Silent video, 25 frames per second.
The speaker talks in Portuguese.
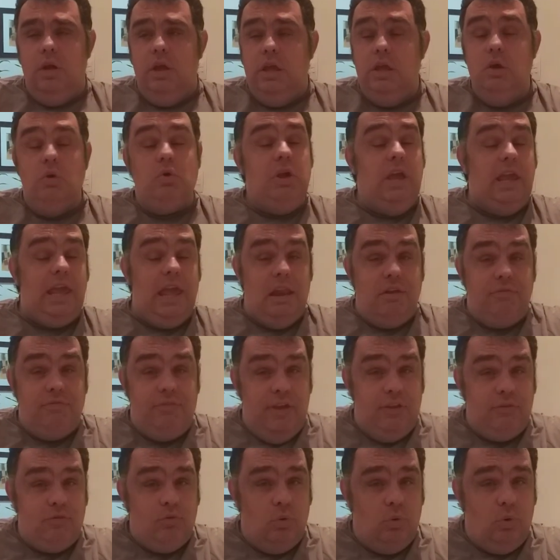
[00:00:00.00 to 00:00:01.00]
E o que, que ele
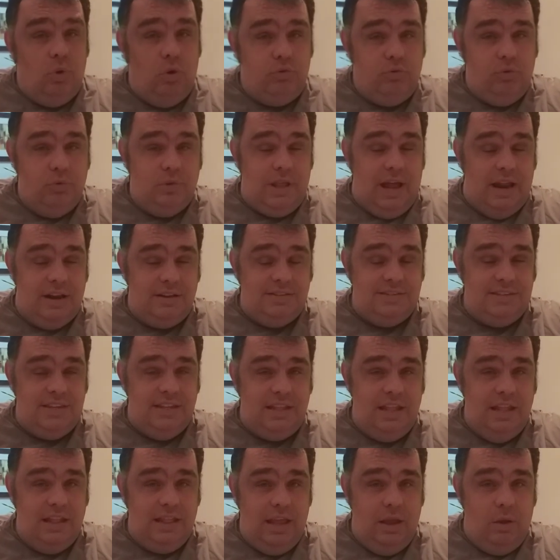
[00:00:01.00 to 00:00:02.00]
fez com o nosso Dart
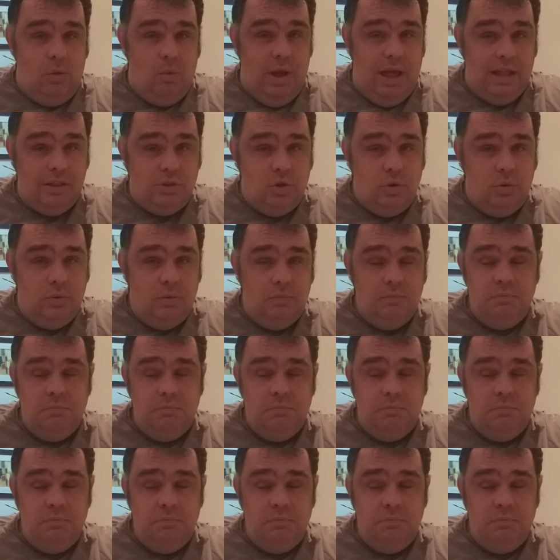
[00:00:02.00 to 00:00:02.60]
74?